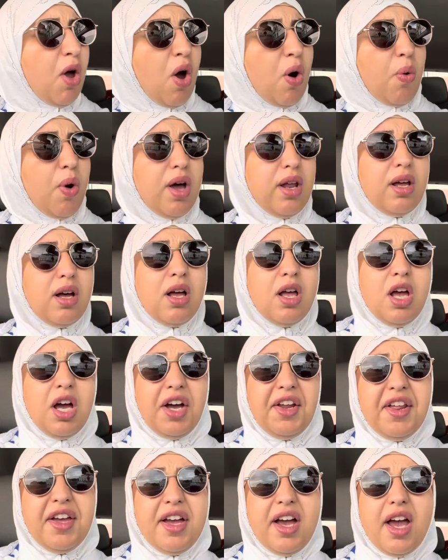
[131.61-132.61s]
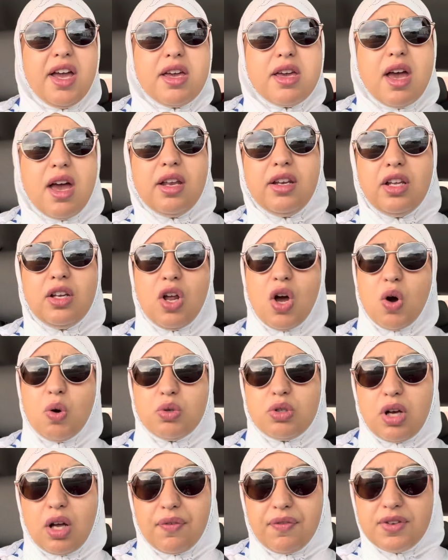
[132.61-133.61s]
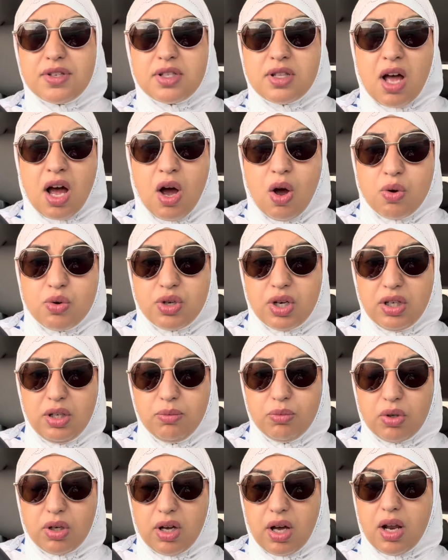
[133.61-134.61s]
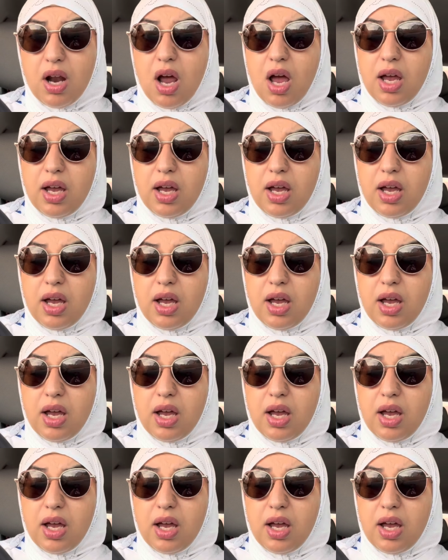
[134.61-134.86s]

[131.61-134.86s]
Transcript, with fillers: وانا حنايا عيانين وتكرفصنا جينا نعملوا الخير